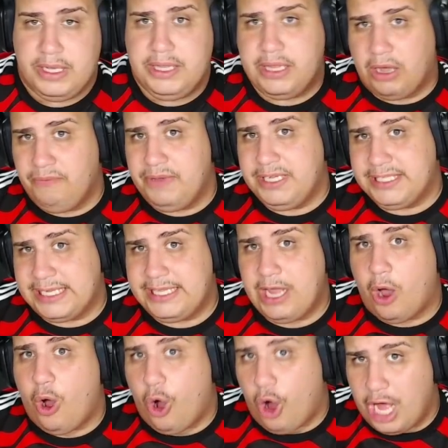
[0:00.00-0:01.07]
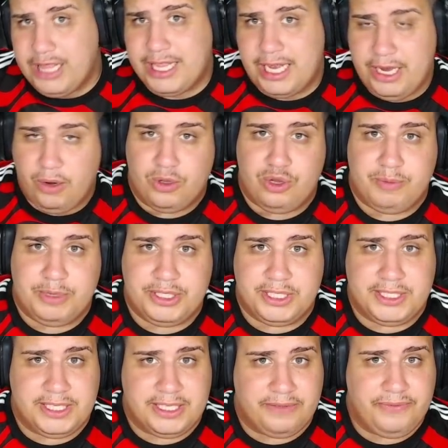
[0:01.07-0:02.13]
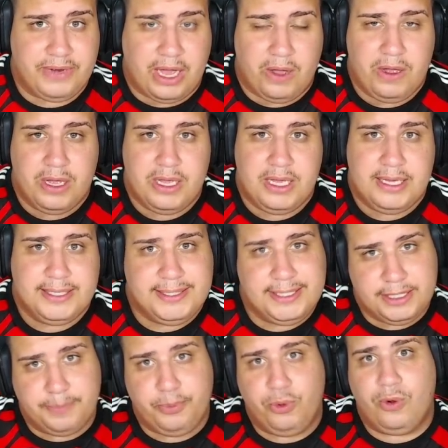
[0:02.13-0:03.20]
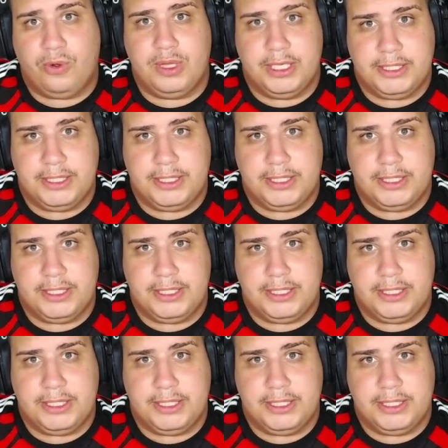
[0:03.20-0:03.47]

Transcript: talvez a derrota ali contra o Manchester City na final seja por conta desse